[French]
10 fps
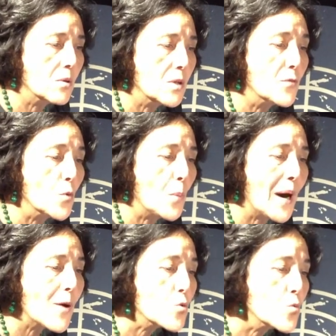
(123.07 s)
ne faut
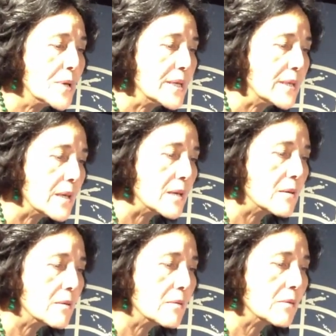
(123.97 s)
pas oublier
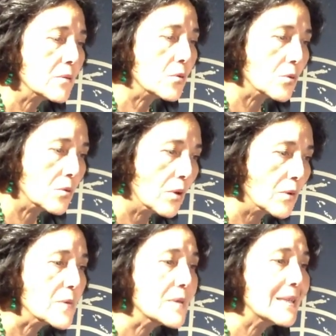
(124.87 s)
que dans
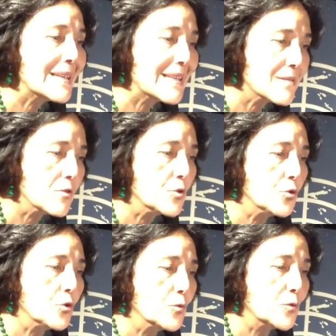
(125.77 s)
les zones de
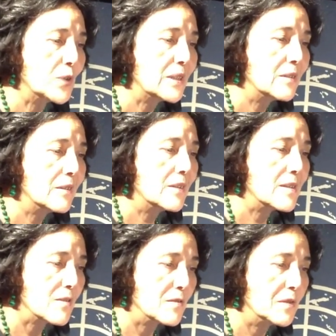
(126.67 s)
conflit,
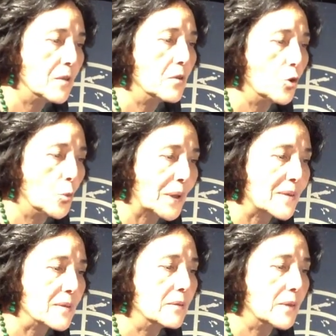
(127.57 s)
les enfants
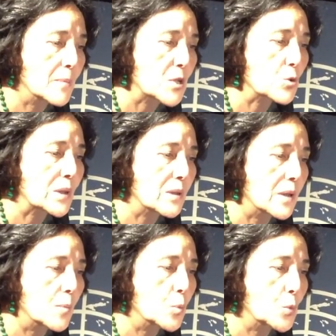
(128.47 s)
représentent la majorité de la
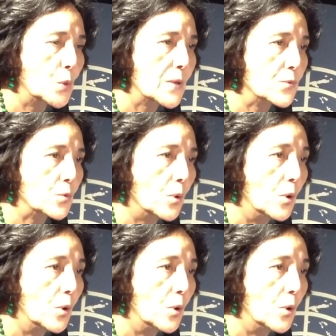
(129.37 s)
population,